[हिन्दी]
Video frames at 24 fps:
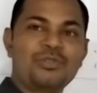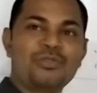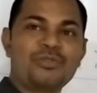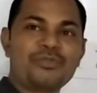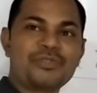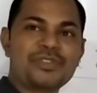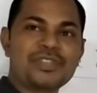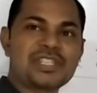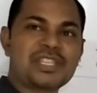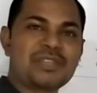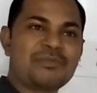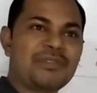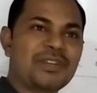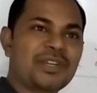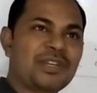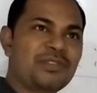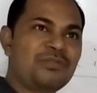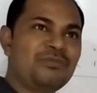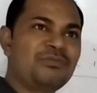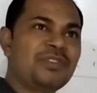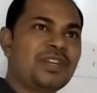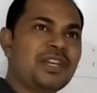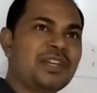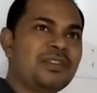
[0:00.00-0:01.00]
लोगों की सेवा
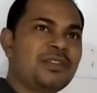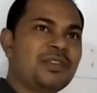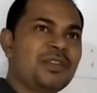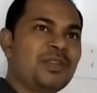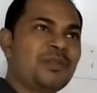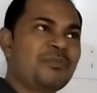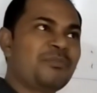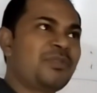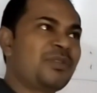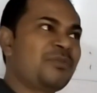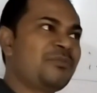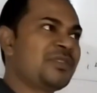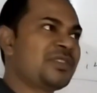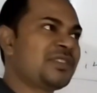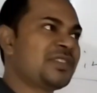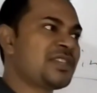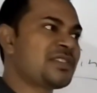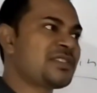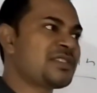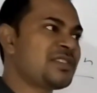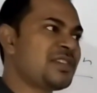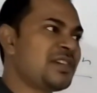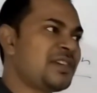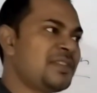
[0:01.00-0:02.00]
करूँगा फिर मैं
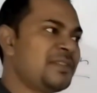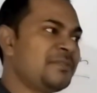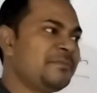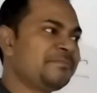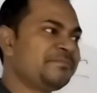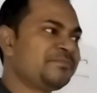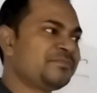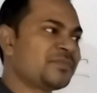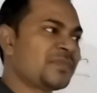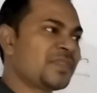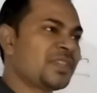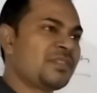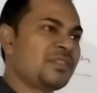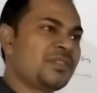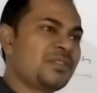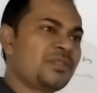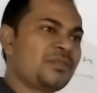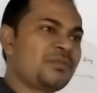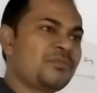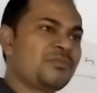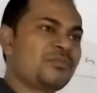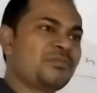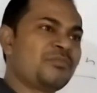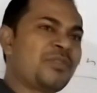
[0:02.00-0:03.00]
दस साल
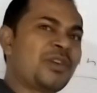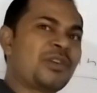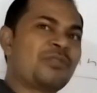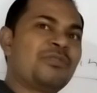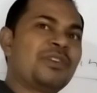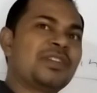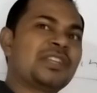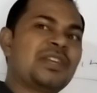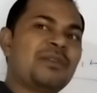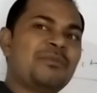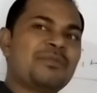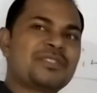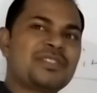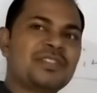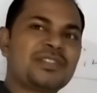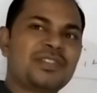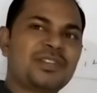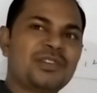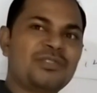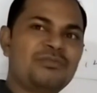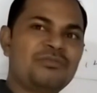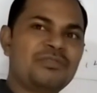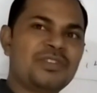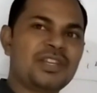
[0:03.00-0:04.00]
भगवान का भजन
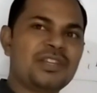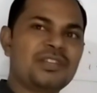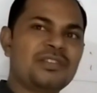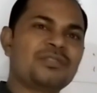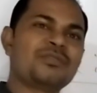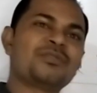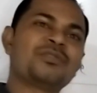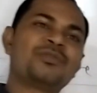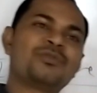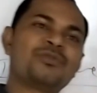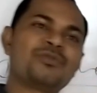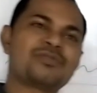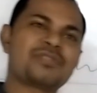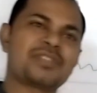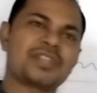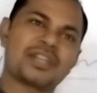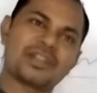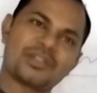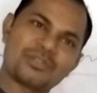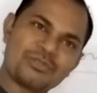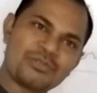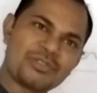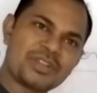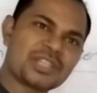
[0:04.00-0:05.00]
करूँगा तो दोस्त
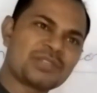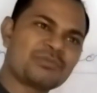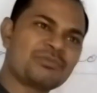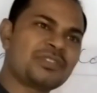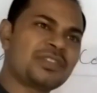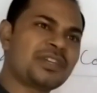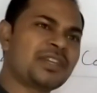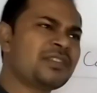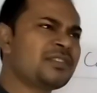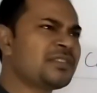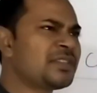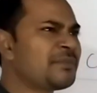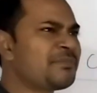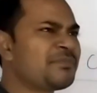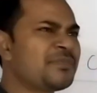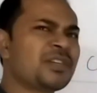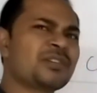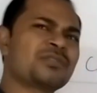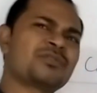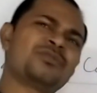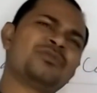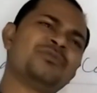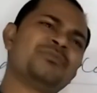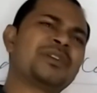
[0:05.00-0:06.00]
अगर होगा तो बोला अरे तब
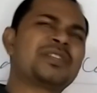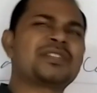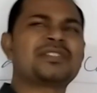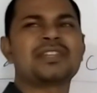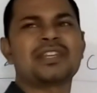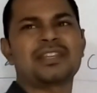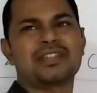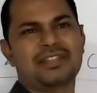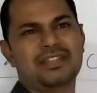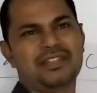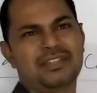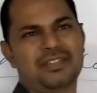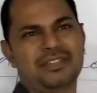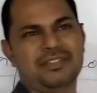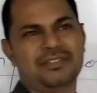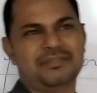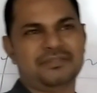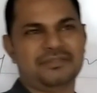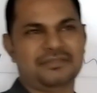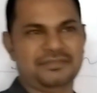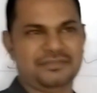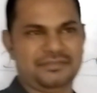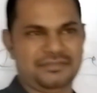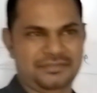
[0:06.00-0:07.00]
तक तू मर जाए करे
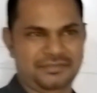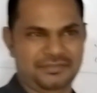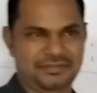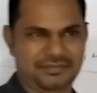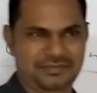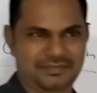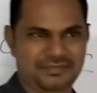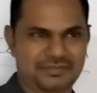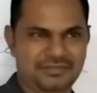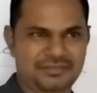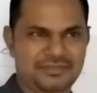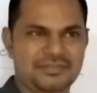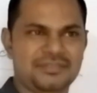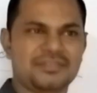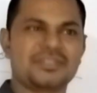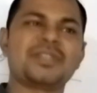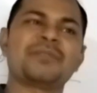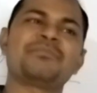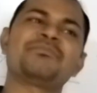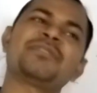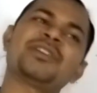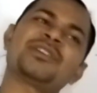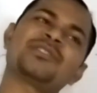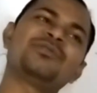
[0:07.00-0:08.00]

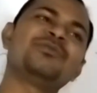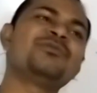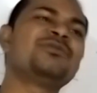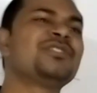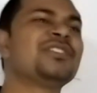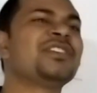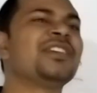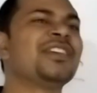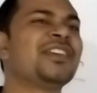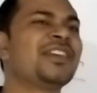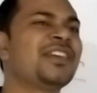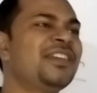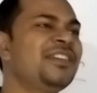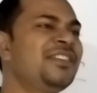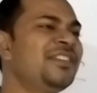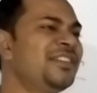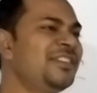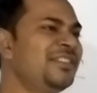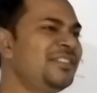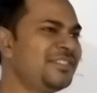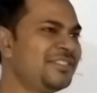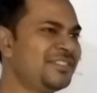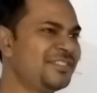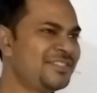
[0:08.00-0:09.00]
तब तक तू जिएगा ही
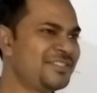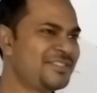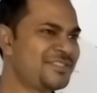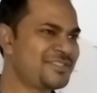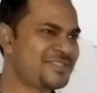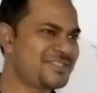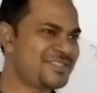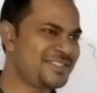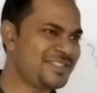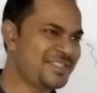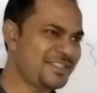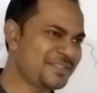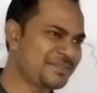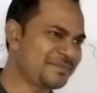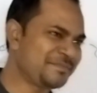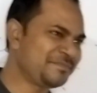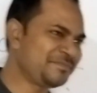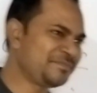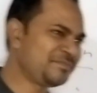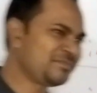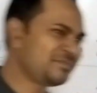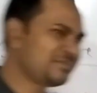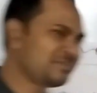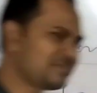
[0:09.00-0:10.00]
नहीं ठीक है
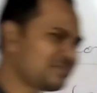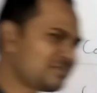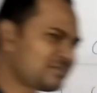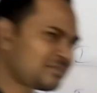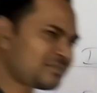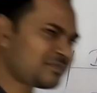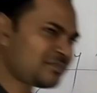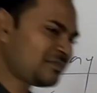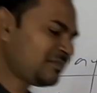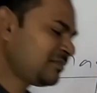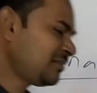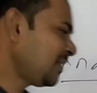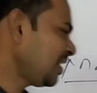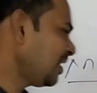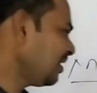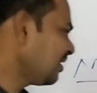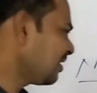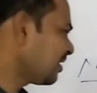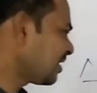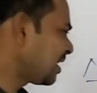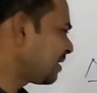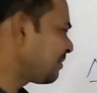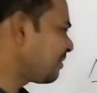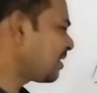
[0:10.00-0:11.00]

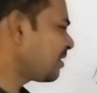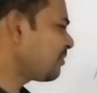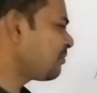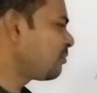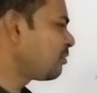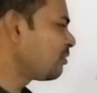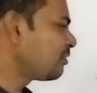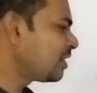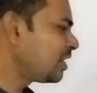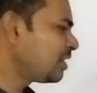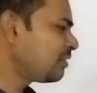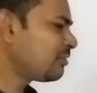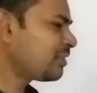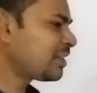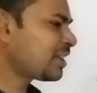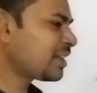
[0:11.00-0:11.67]
कई बार फ़ोन नहीं